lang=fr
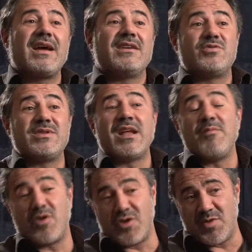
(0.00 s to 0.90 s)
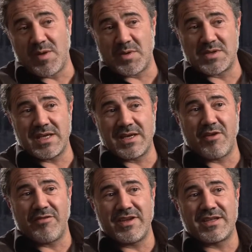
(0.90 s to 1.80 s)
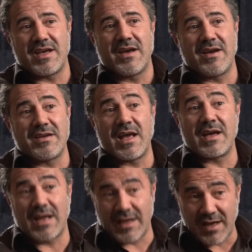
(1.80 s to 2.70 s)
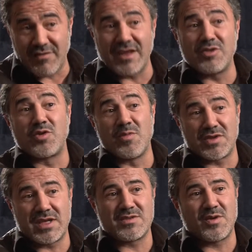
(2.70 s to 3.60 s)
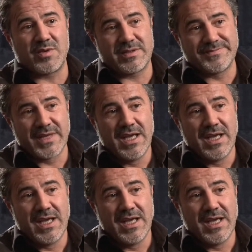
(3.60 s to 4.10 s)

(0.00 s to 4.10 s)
je suis tellement connu à Bruxelles qu'en fait il y a, quelqu'un qui fait un documentaire sur moi.